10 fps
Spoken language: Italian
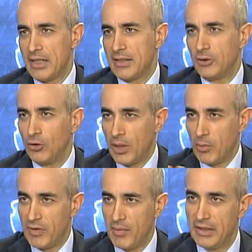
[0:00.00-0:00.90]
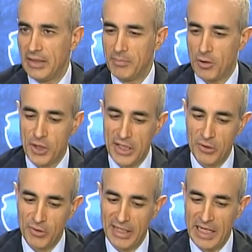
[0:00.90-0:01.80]
nel settore, poi ovviamente il
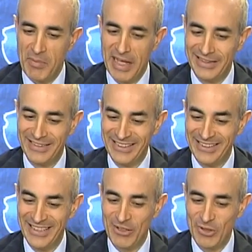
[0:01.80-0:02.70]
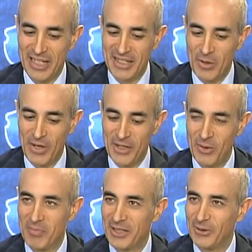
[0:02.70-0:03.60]
processo è nelle mani di, di, chi lo sta seguendo,
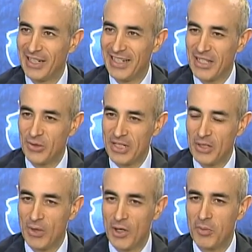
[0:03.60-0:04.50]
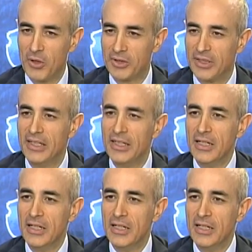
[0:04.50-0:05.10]
in particolare gli azionisti di due aeroporti,